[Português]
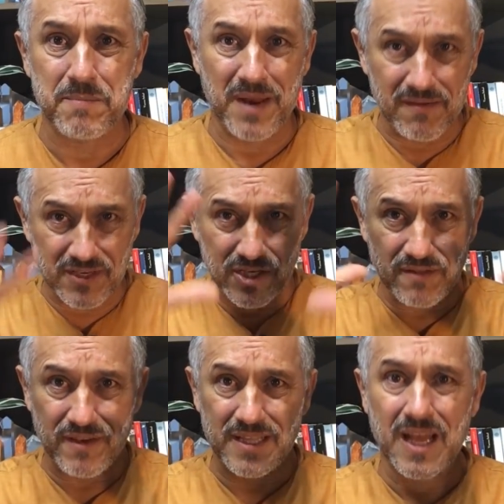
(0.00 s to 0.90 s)
Em breve a
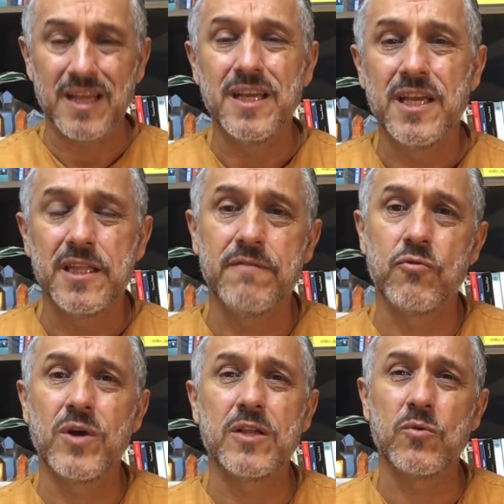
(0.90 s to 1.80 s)
gente vai estar
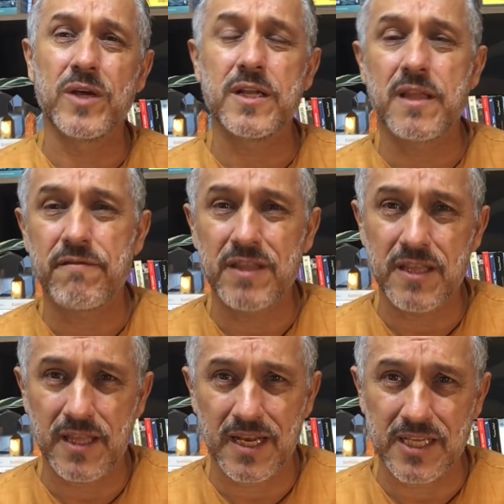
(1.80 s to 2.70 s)
divulgando um grande
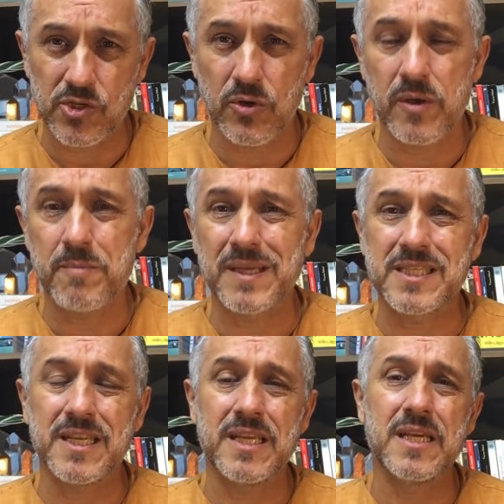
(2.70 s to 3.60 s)
evento internacional em
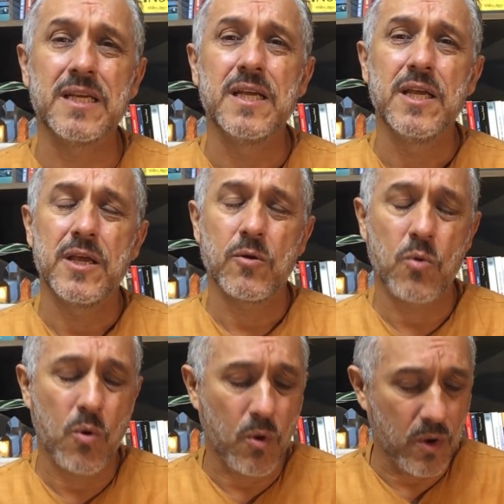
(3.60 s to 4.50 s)
parceria
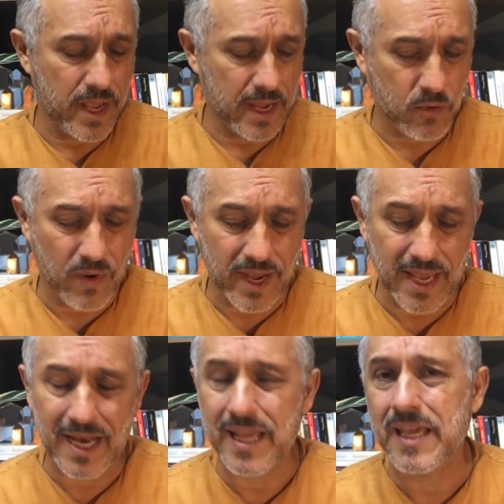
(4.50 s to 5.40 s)
com, é, com a
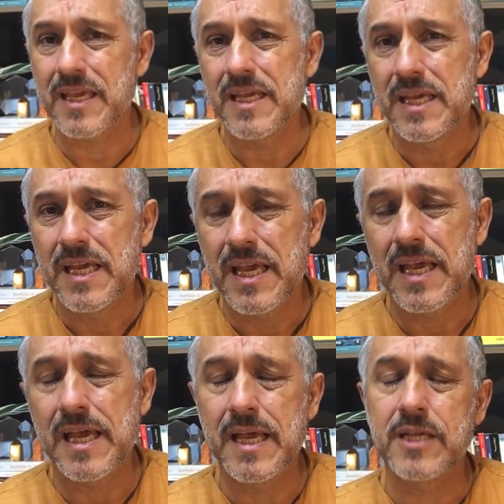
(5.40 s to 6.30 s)
Helling
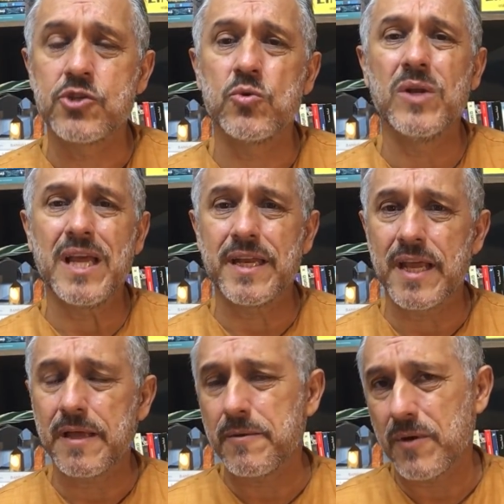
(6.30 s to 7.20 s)
é, Schuller,
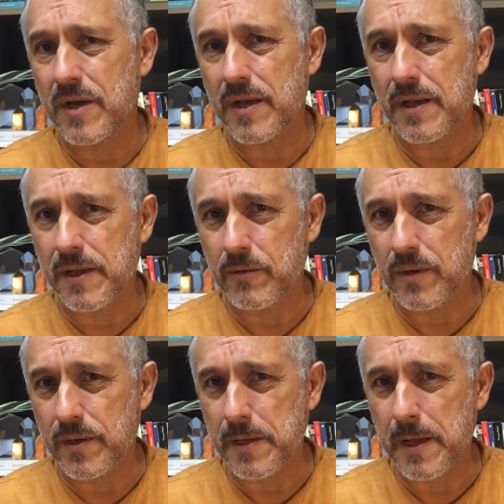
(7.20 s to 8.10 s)
né? É,
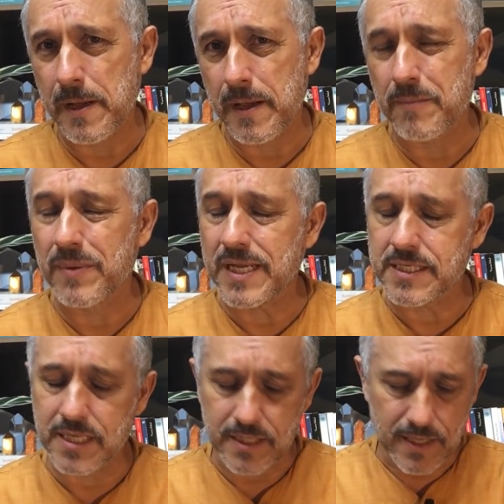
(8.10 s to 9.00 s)
é, é, a
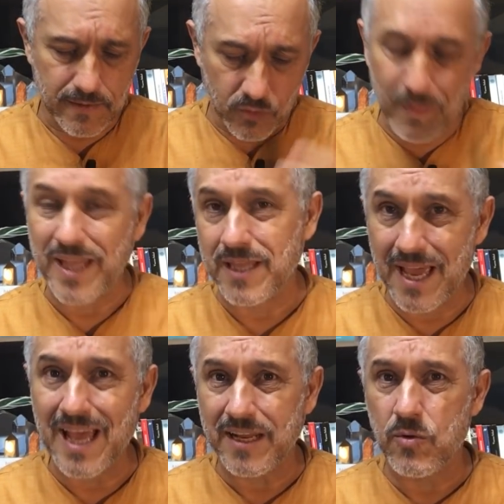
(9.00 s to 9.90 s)
empresa do Bert
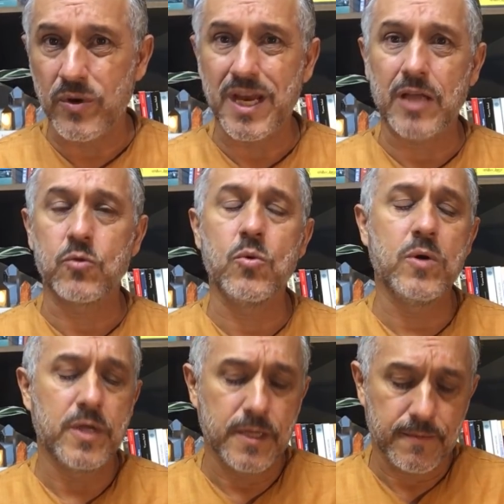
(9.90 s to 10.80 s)
Helling, o criador
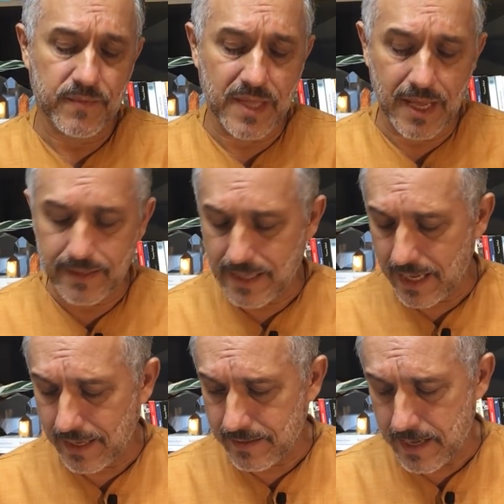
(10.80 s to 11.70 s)
da,
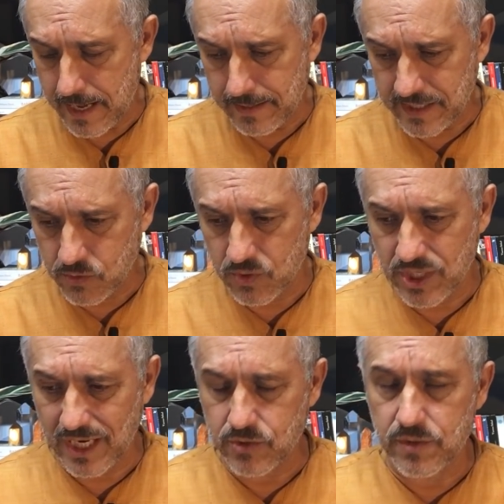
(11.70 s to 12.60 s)
da, da, das
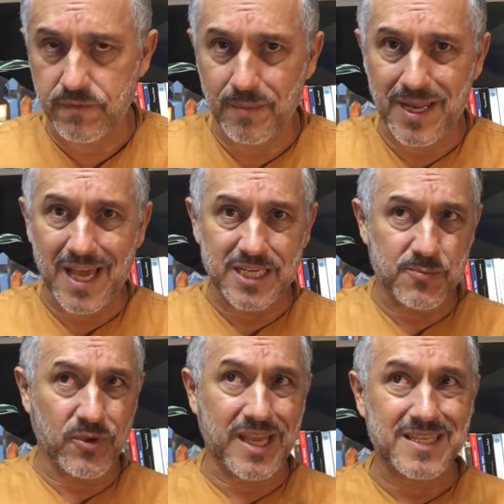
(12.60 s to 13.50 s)
constelações familiares,
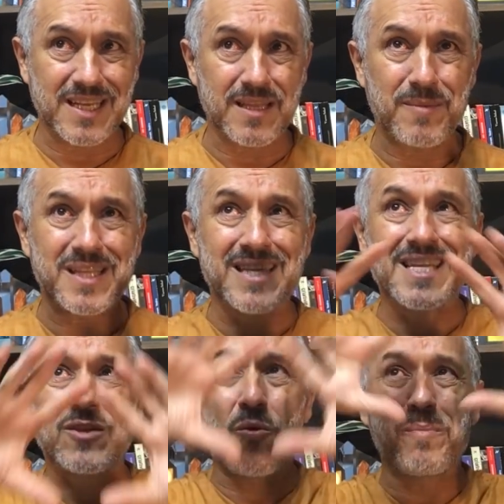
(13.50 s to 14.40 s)
porque é exatamente a
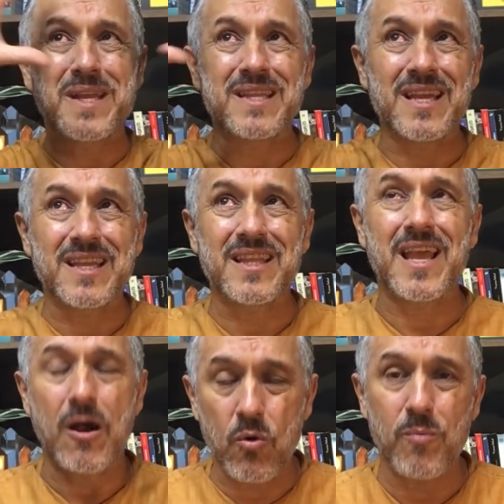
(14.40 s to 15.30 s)
gente compreender que
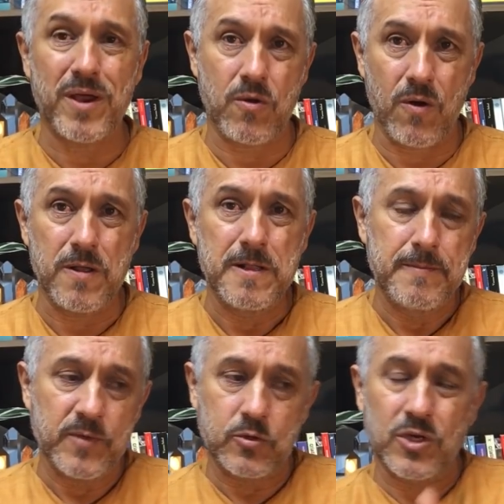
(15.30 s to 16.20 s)
tem algo maior.
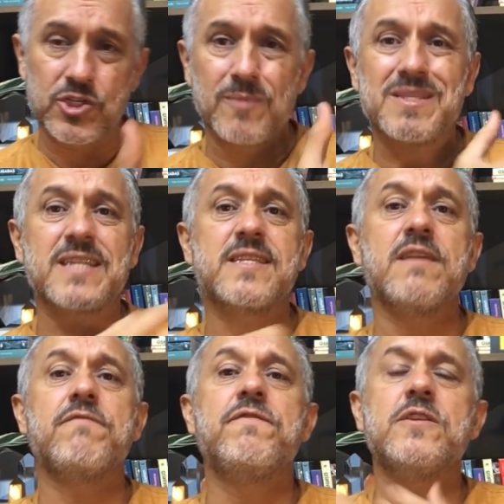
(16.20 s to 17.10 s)
Nós estamos a
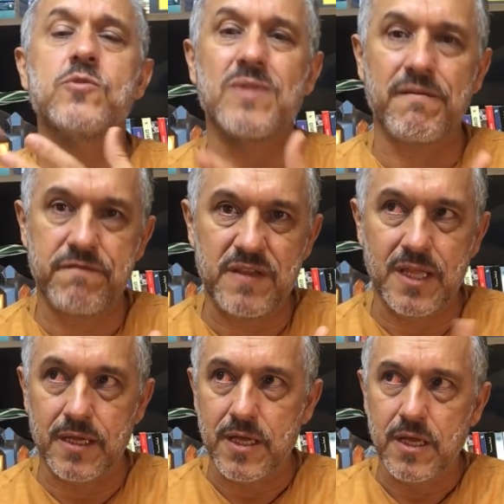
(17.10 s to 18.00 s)
serviço da
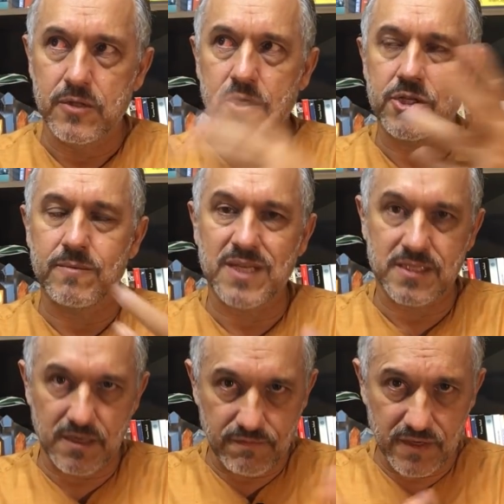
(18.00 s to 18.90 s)
vida, nós estamos a
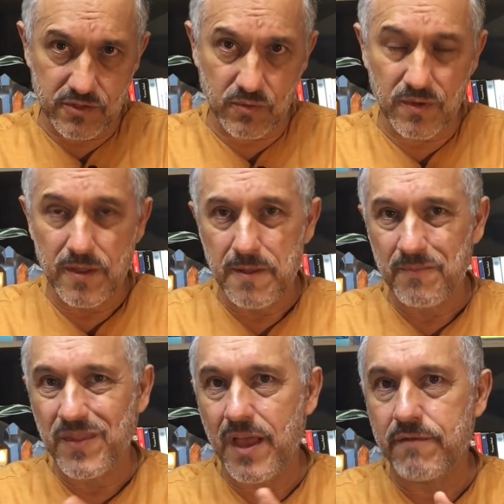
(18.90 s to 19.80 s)
serviço
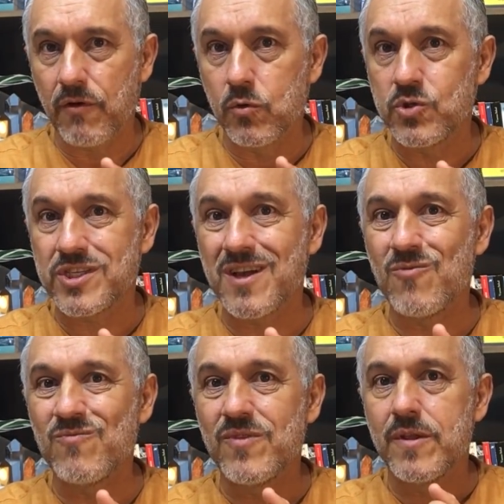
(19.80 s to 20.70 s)
da
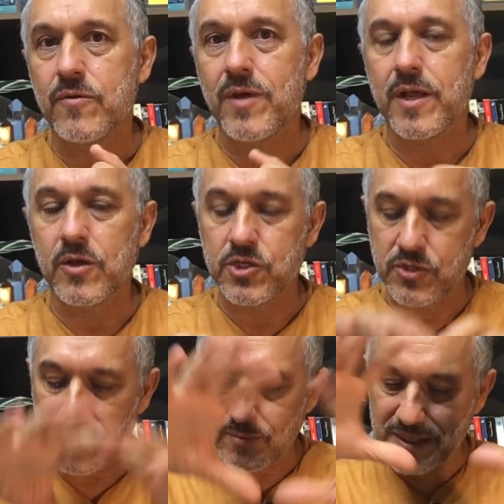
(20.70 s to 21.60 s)
evolução, né? nós
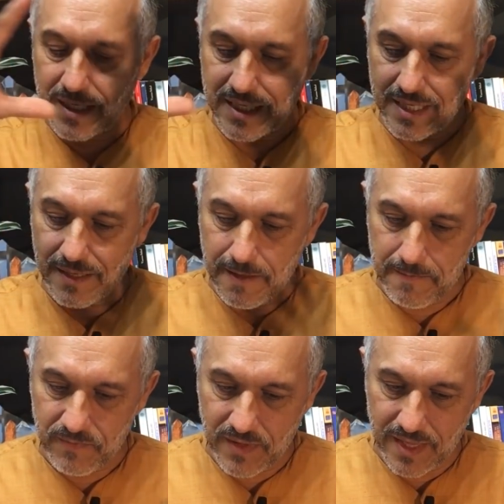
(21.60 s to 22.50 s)
estamos aqui
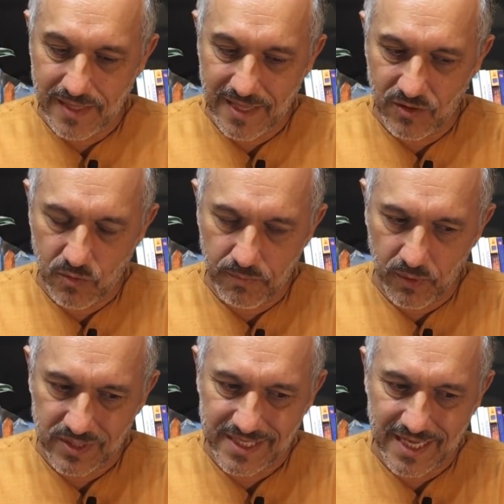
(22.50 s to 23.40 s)
né, dentro de um
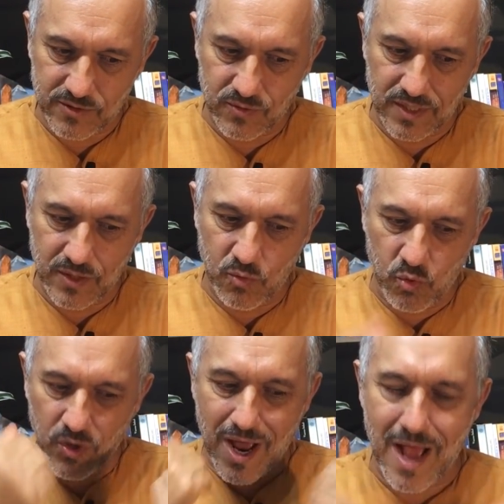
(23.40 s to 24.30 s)
processo de
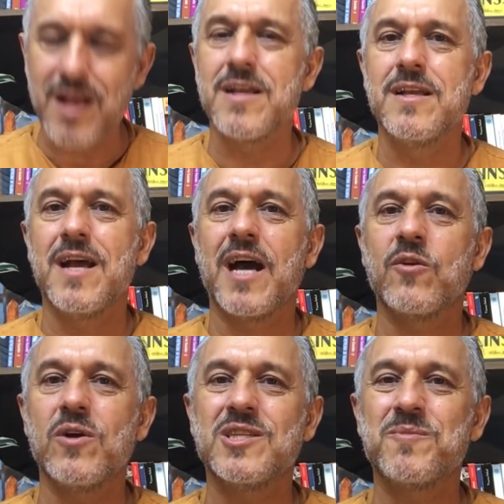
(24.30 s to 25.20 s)
curar a
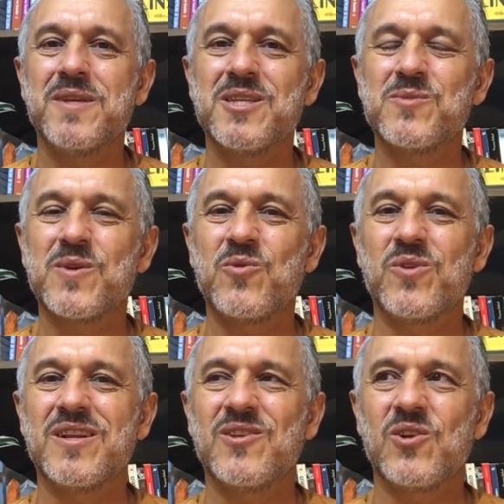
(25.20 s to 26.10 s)
nós mesmos e
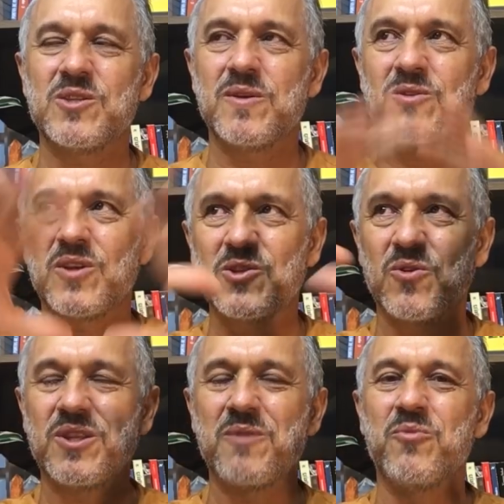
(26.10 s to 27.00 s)
curando a nós mesmos, nós
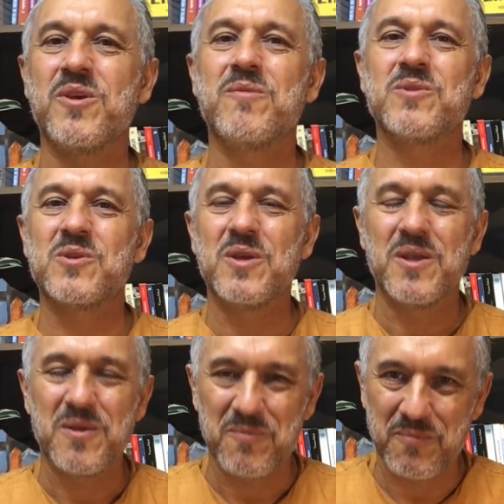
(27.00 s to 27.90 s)
contribuímos
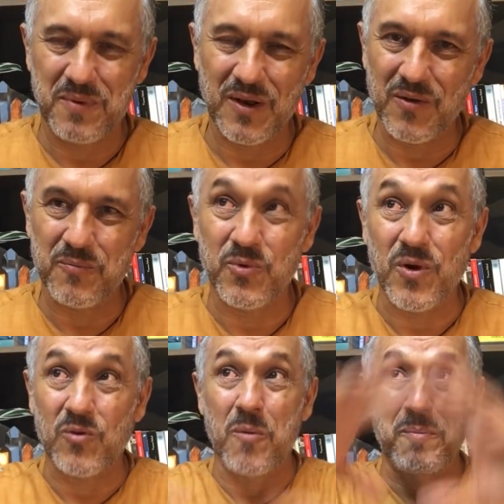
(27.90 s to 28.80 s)
pela, por
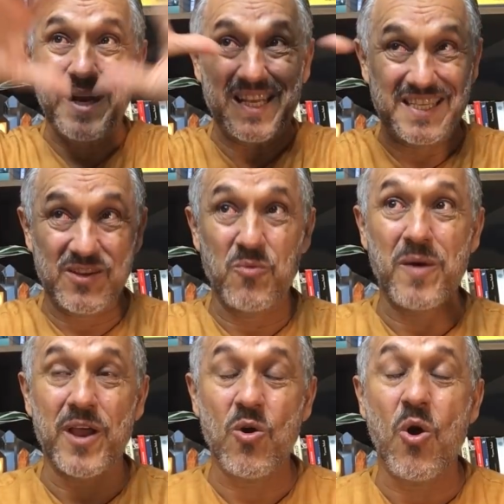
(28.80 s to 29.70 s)
uma compreensão
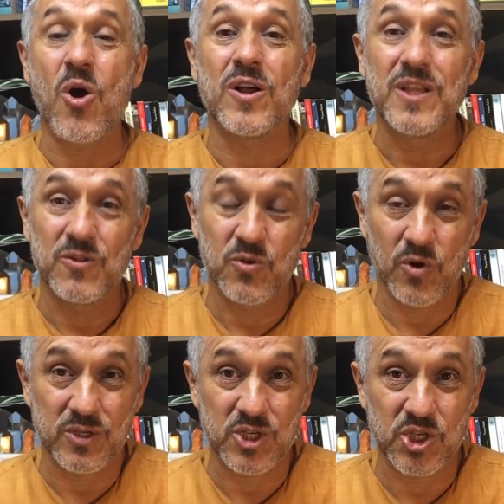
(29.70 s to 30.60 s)
maior do
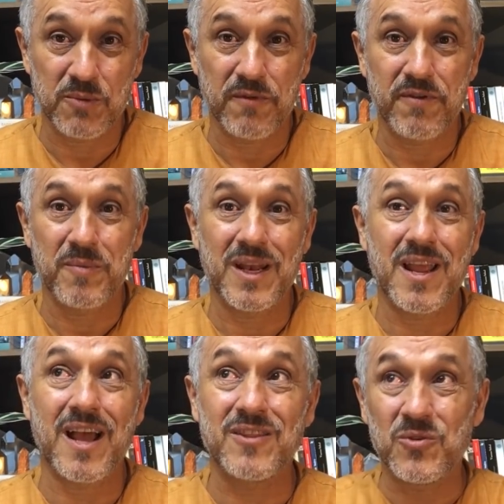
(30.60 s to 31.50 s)
nosso sistema
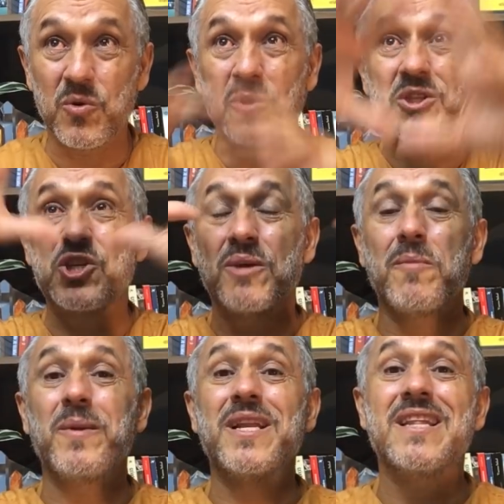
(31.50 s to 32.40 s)
familiar e do nosso
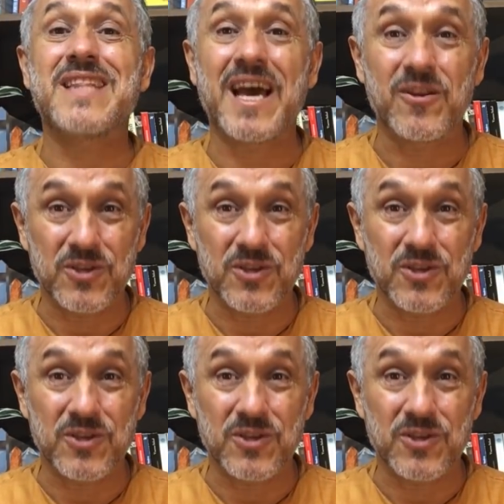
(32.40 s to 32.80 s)
sistema planetário.